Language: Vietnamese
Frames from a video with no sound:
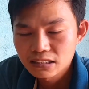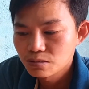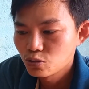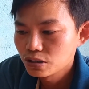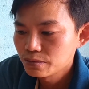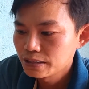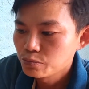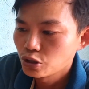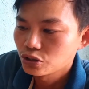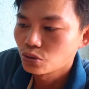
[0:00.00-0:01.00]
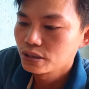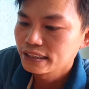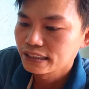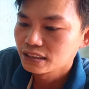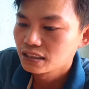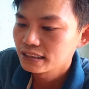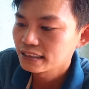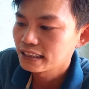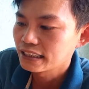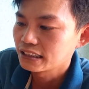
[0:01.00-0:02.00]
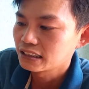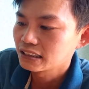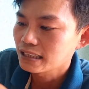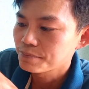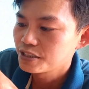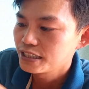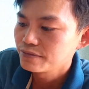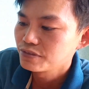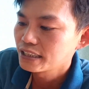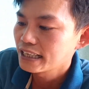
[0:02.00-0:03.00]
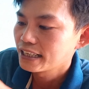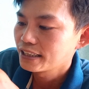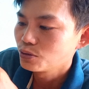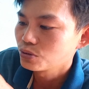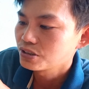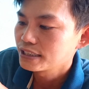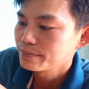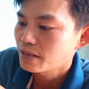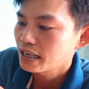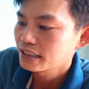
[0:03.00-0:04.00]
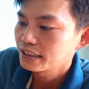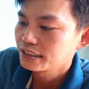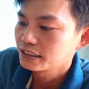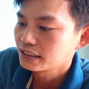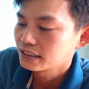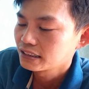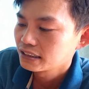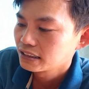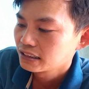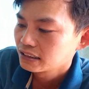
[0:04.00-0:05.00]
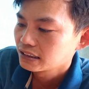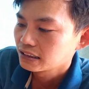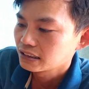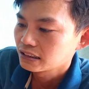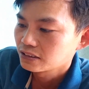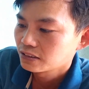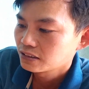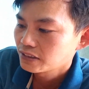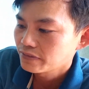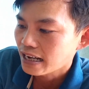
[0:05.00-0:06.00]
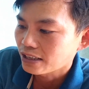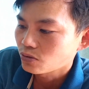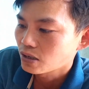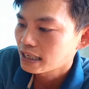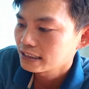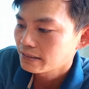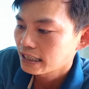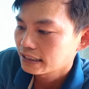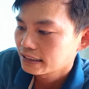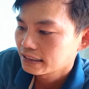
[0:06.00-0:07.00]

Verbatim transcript: Mỗi thứ đi buổi tối nghỉ ngơi thì lại uh, tập chim với lại đút cho chim ăn thì uh, uh, nó vất vả quá các bạn.